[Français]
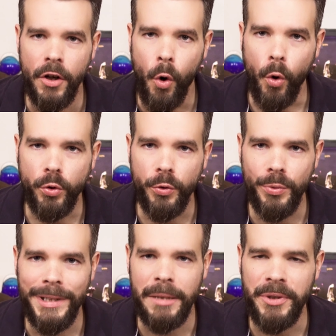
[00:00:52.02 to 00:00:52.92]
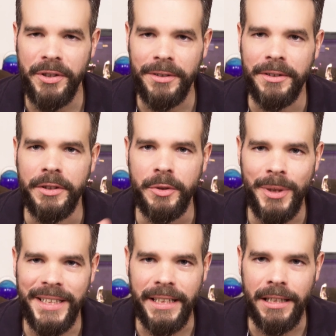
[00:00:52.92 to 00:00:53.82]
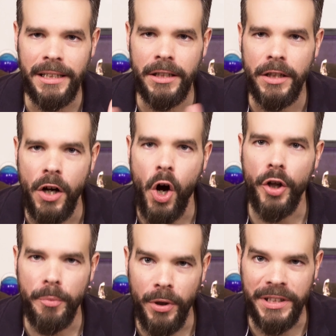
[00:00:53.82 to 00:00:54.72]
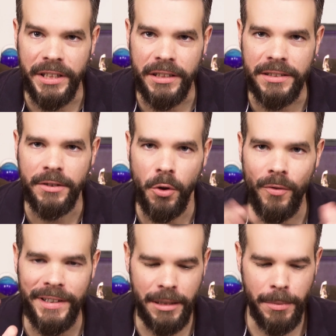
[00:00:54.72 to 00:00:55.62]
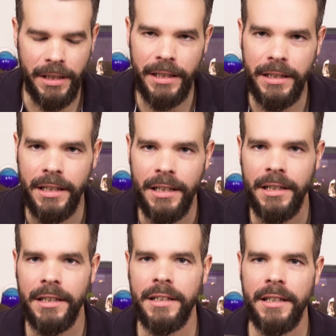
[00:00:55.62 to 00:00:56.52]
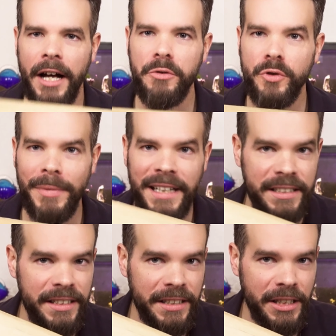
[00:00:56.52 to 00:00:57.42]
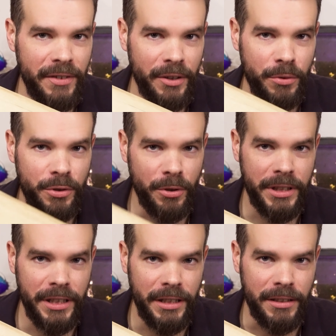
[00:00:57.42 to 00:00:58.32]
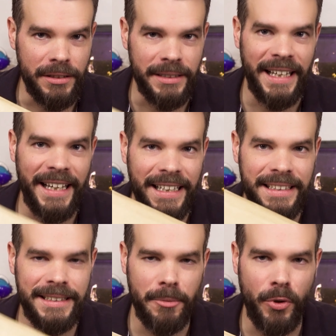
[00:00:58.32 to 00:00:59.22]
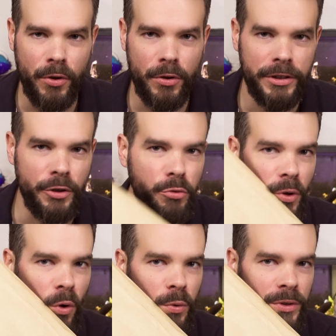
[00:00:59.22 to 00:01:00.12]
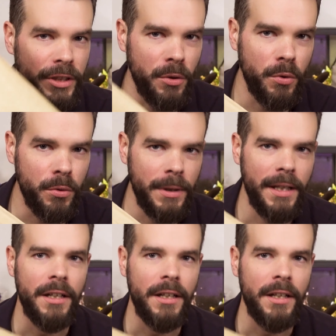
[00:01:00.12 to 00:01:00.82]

Aujourd'hui, épisode spécial unboxing. On va déballer un nouveau magazine qui vient de sortir très récemment, c'est le numéro 0,